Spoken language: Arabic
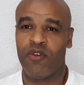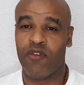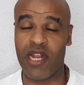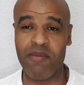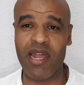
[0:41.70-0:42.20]

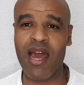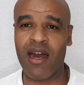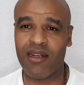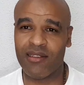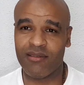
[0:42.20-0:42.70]
فلما
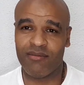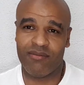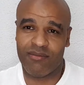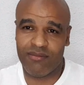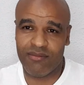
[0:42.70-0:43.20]
لا
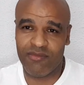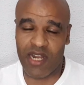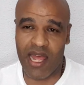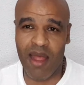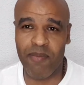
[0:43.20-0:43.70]

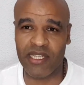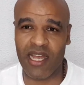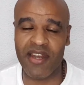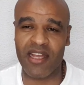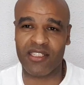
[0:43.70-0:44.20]

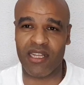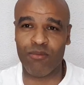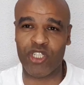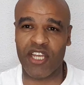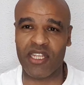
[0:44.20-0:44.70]
حبذا ان
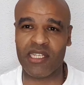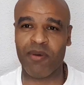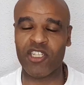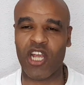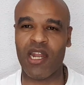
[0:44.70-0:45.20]
المشاهدات
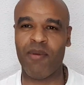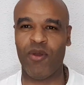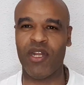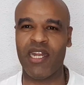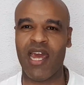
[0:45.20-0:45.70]
تكبر ان شاء الله
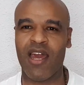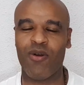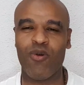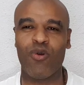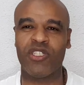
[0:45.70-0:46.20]
بحول
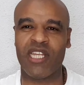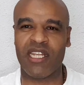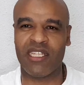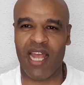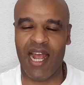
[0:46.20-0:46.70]
الله
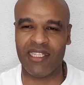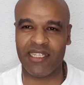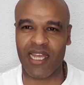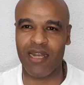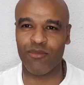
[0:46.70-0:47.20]
وتزاد
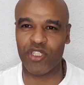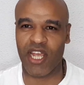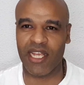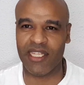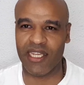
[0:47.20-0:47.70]
عدد
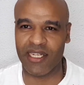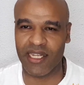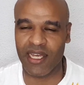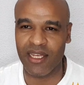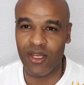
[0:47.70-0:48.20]

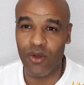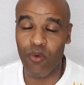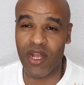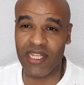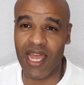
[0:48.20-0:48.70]
المشاهدين
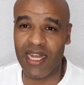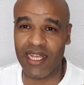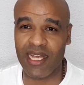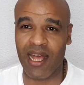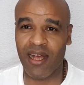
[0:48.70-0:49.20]

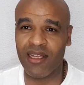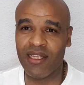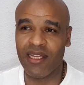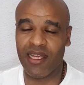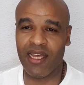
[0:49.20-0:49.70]
وذلك
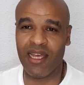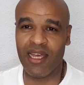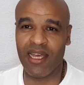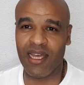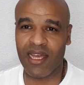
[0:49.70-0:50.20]

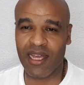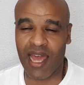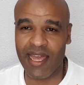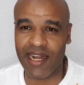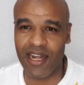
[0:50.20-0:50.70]
آه،
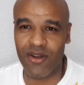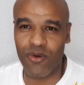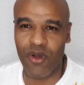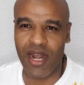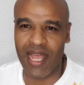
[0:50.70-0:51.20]
خيرا
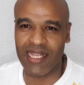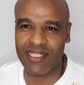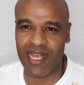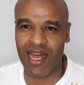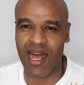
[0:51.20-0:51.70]

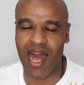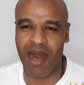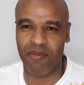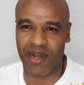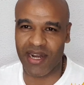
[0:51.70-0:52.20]
وليس
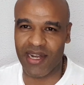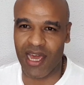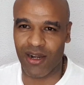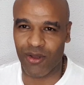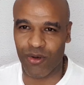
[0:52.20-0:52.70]
امرا
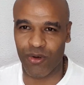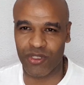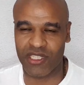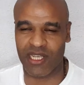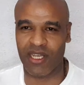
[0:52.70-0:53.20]

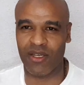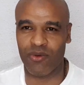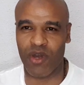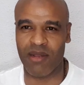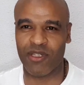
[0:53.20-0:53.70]
الخوت
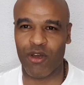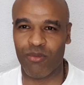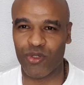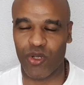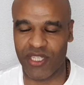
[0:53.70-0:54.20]
ونبداو
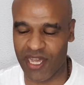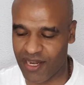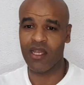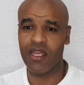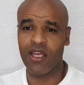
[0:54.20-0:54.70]
الموضوع
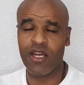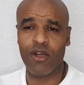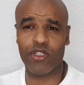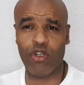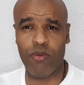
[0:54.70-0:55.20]
ديالنا
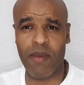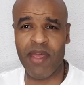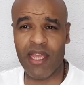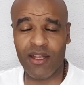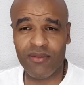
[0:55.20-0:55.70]
خوتي
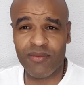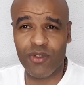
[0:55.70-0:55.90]
وحبابي